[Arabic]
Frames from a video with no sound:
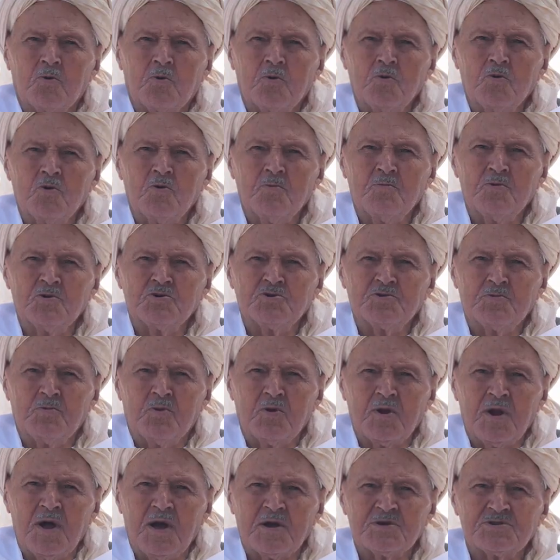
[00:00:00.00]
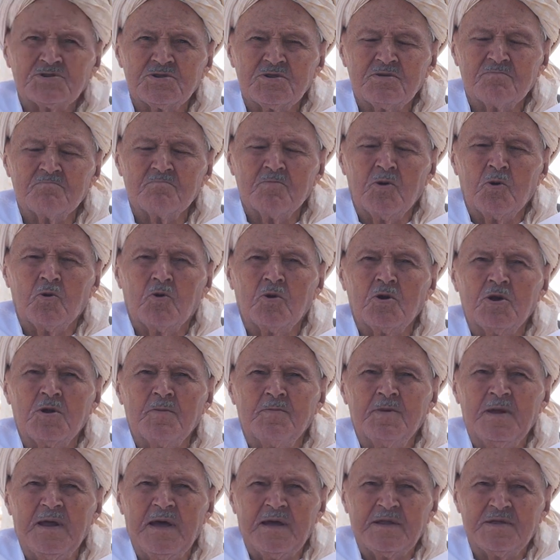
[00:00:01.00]
كل يوم يجيبوا الغاشي من
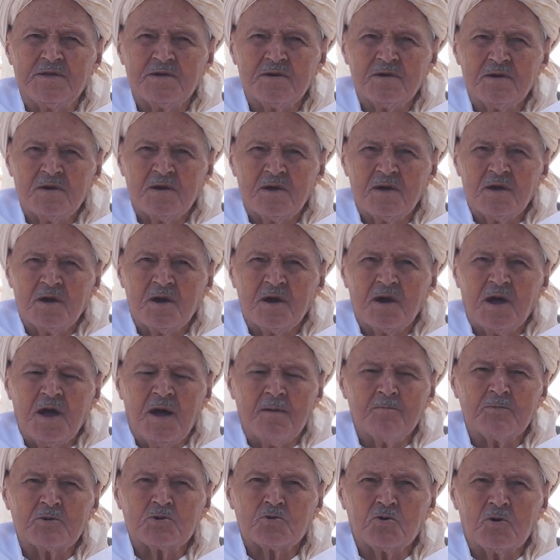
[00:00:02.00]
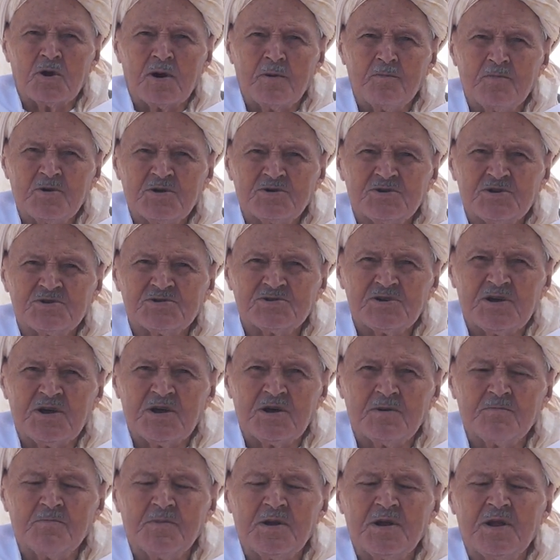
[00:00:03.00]
كل بلاد كان التراب
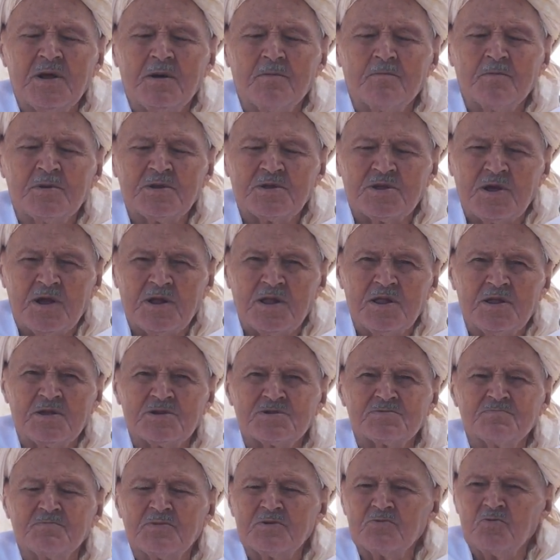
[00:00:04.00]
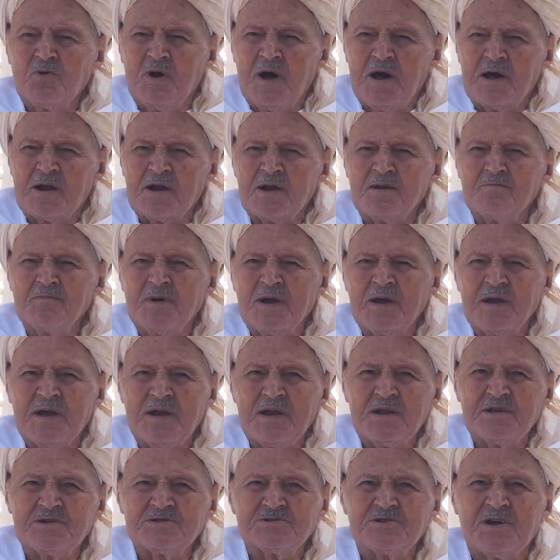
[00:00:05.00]
الجزائر من من تدلس من وهران من
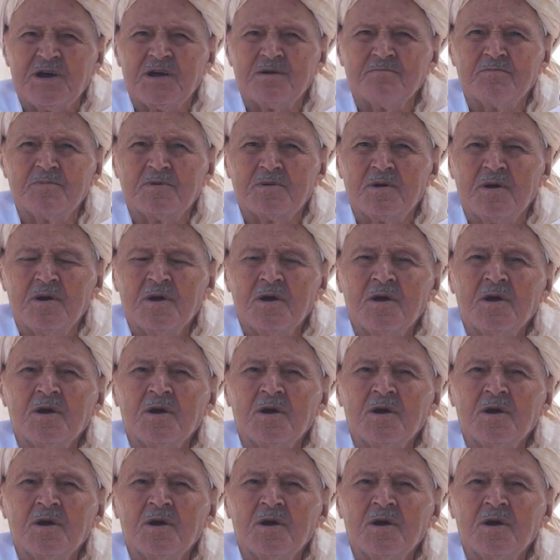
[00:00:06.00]
غليزان من